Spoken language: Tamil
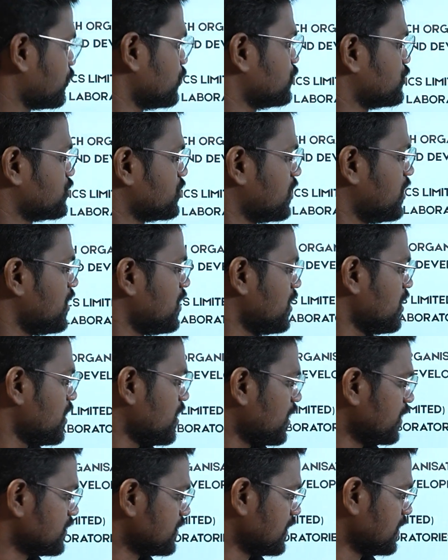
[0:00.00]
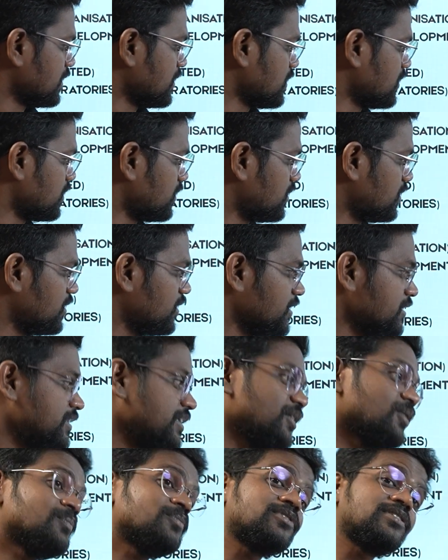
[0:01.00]
அஃப்கோர்ஸ் அண்ட் தென்
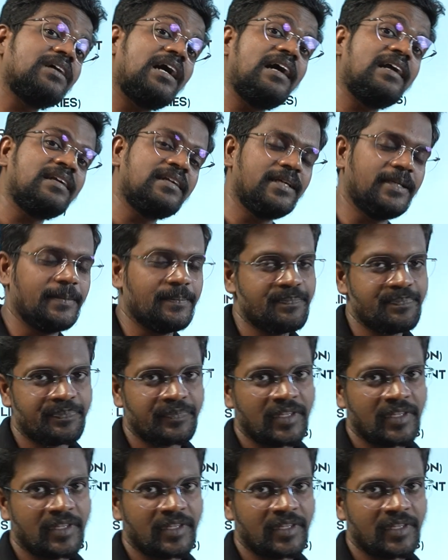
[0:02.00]
இதையும் தாண்டி